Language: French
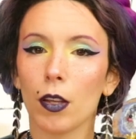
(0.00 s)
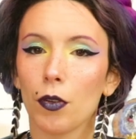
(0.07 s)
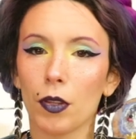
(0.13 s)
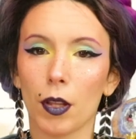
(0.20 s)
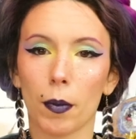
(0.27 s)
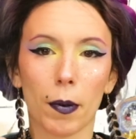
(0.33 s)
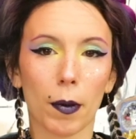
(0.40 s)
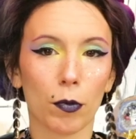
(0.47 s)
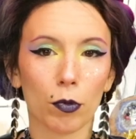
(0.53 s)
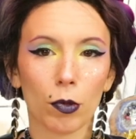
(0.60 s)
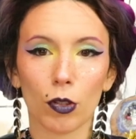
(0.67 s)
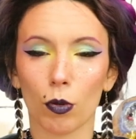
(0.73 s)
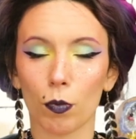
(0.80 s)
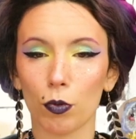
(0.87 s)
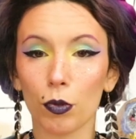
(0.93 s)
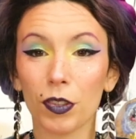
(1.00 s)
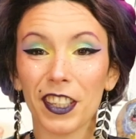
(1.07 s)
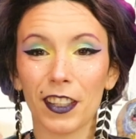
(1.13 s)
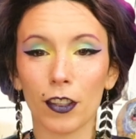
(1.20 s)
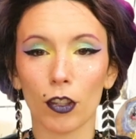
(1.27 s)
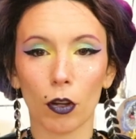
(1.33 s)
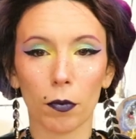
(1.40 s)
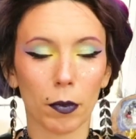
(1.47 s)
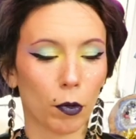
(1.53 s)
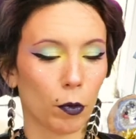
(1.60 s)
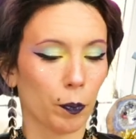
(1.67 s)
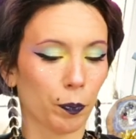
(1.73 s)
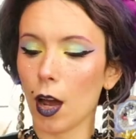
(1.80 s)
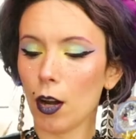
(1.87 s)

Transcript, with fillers: on n'a pas besoin non plus d'énormément.